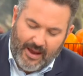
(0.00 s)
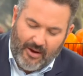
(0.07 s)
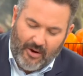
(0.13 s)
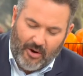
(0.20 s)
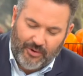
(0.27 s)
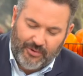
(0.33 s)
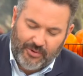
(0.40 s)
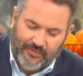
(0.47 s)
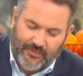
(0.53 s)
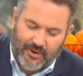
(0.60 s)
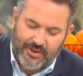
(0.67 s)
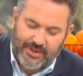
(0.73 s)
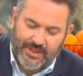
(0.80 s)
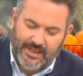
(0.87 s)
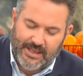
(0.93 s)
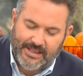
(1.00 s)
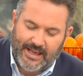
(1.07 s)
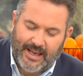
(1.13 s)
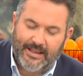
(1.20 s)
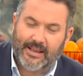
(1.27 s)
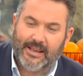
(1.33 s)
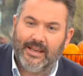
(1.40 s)
En toute
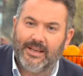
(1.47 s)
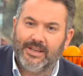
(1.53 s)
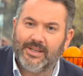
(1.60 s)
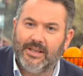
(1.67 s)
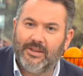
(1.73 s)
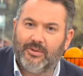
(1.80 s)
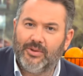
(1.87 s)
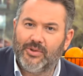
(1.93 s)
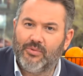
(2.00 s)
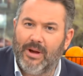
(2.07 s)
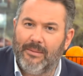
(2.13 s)
franchise, Adrien Gendre reçoit